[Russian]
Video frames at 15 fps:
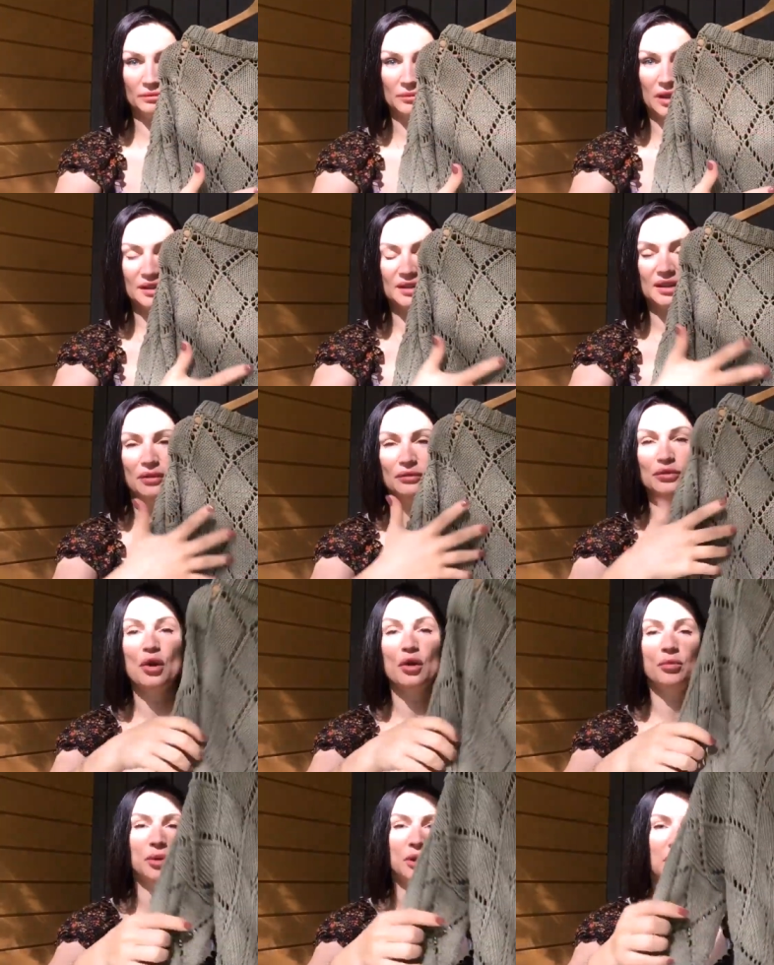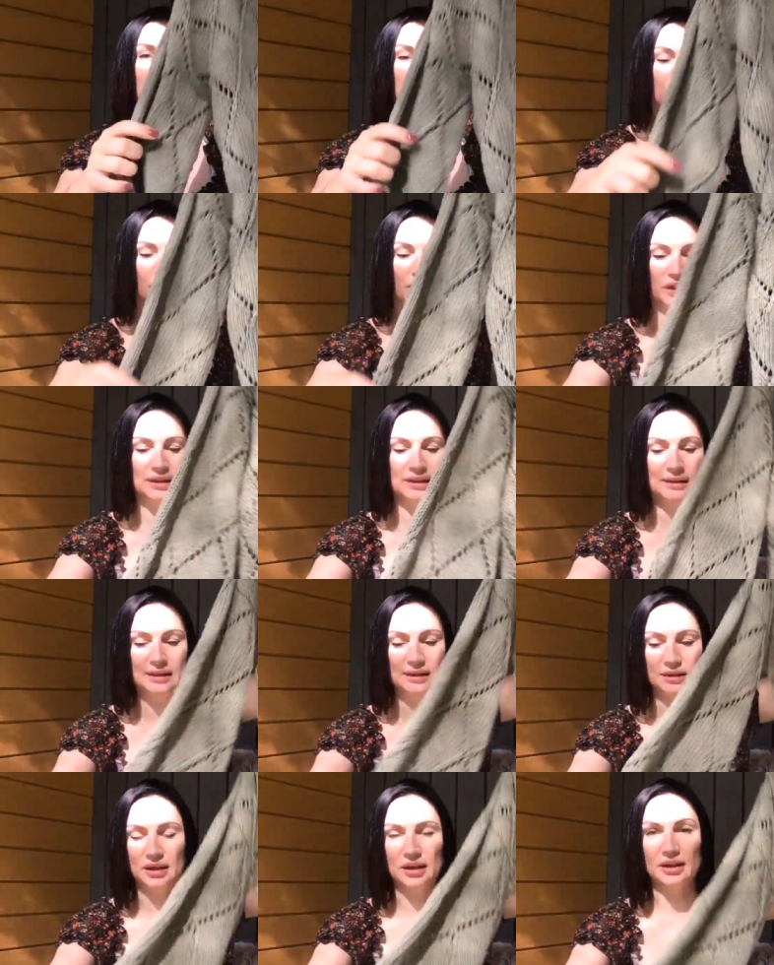основное полотно
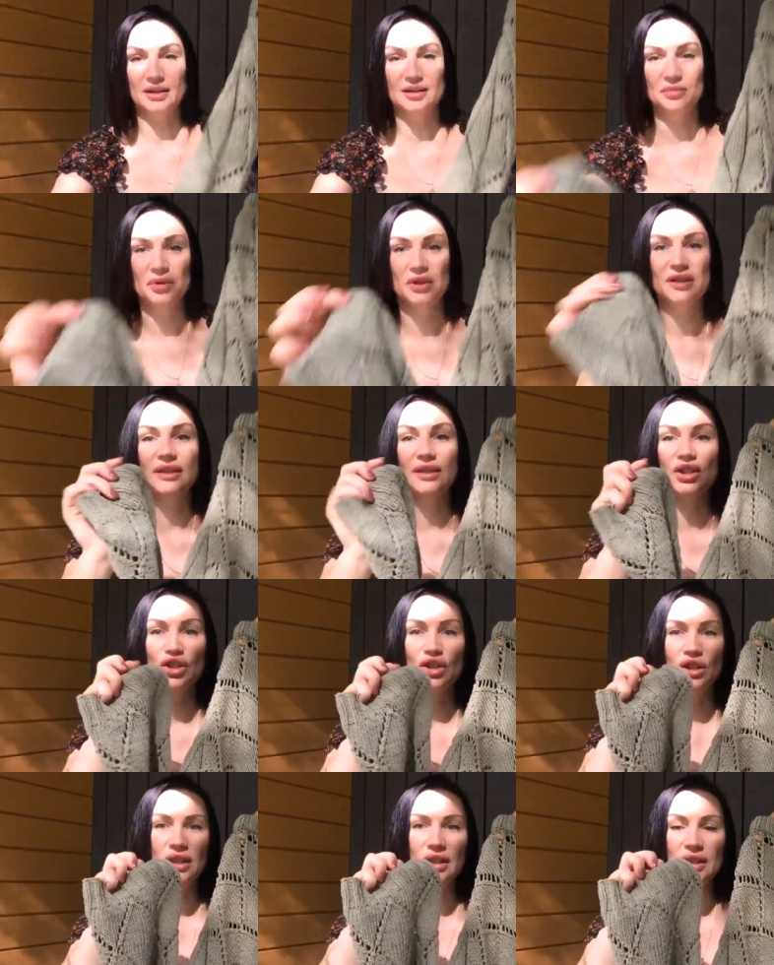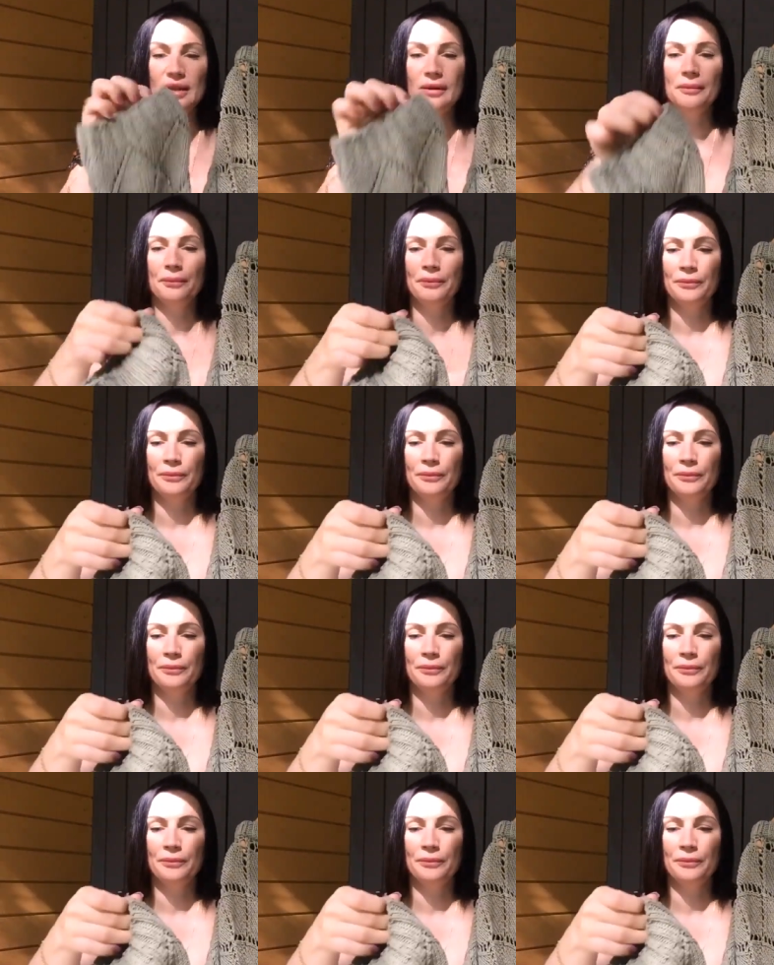резинки на спицах 4.